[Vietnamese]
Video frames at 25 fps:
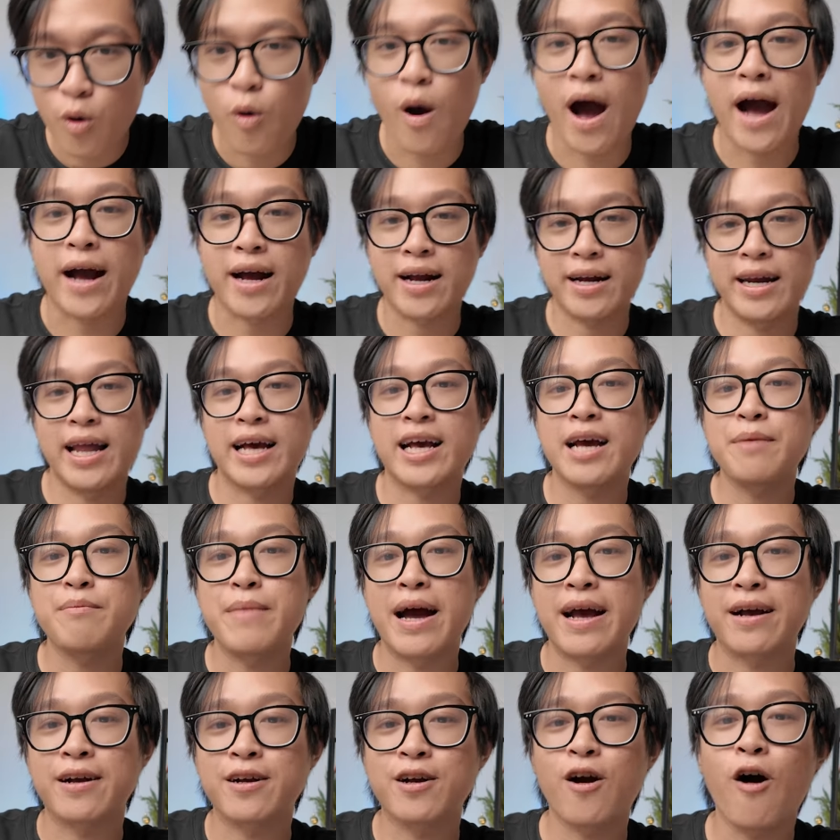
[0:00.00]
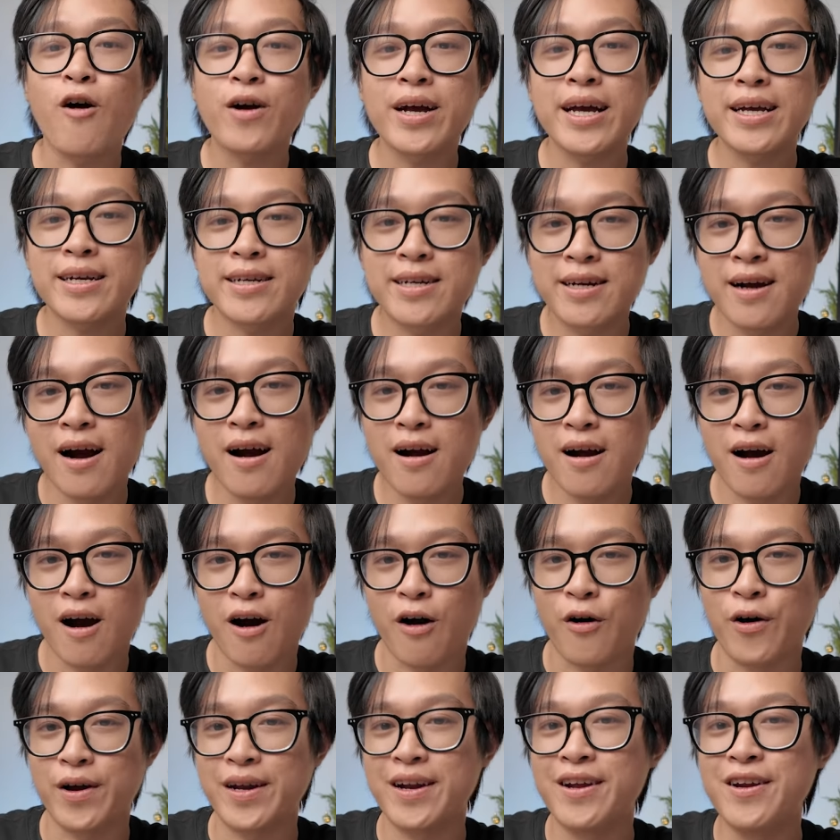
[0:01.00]
hoặc là các bạn có cái cơ
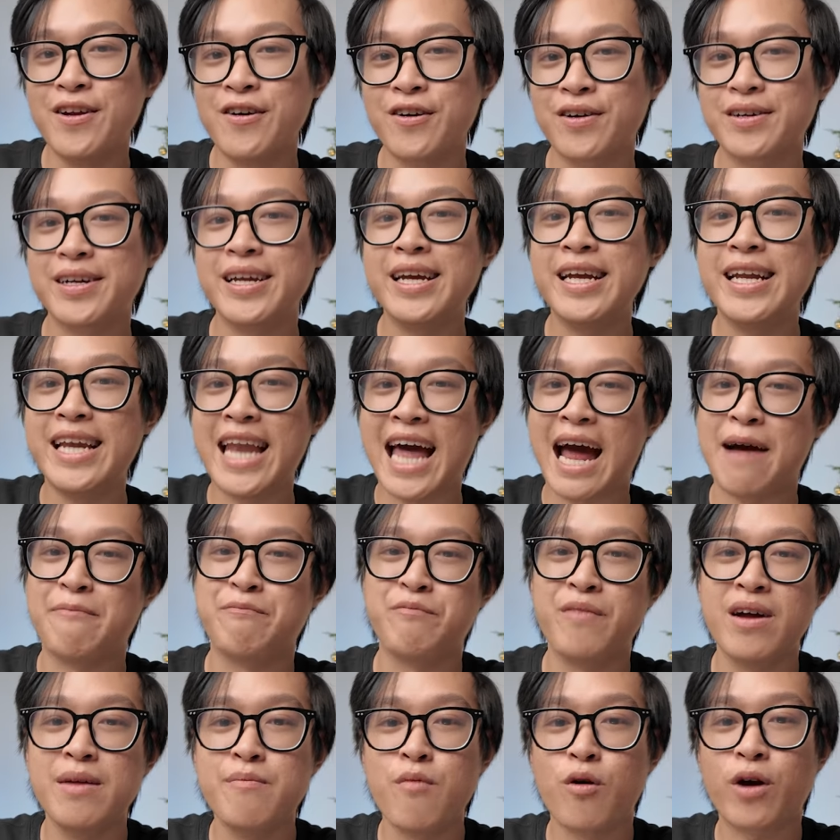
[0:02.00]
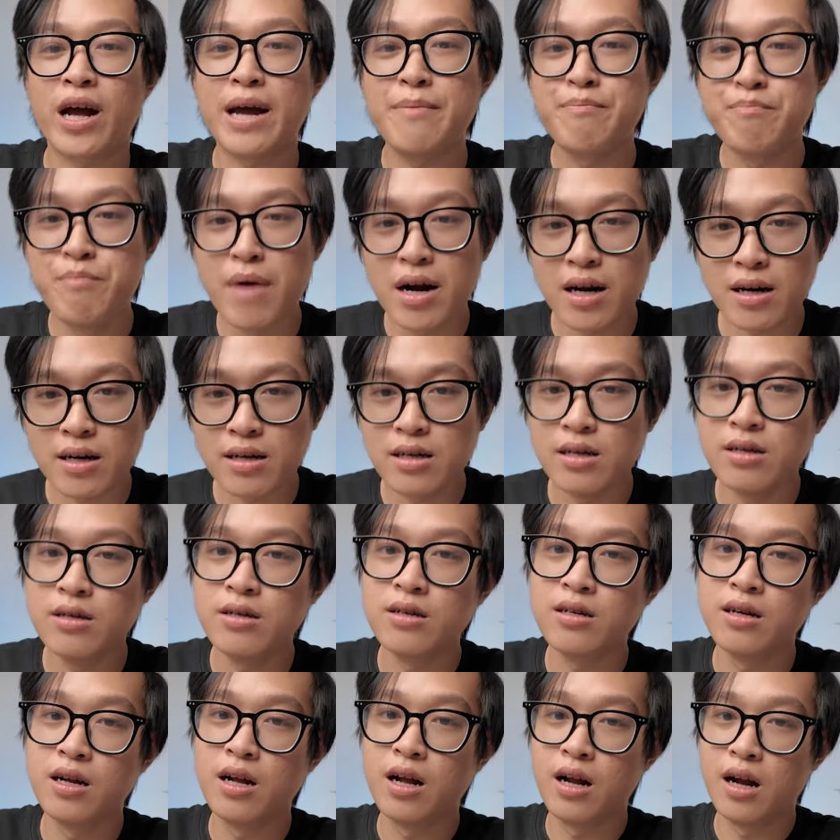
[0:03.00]
hội để được đi làm với một cái mức
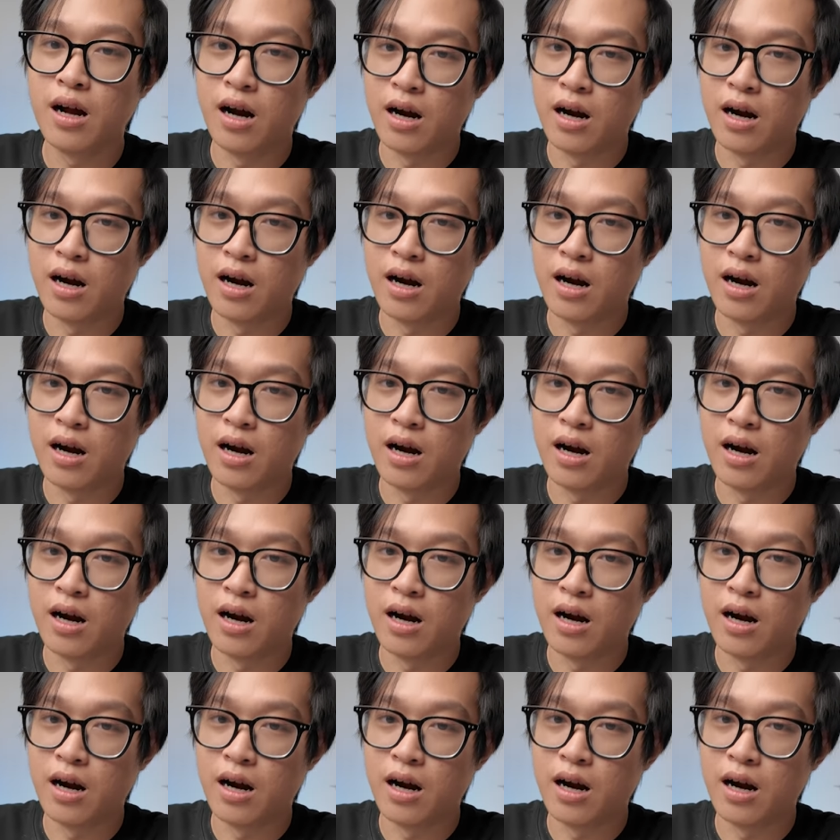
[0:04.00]
lương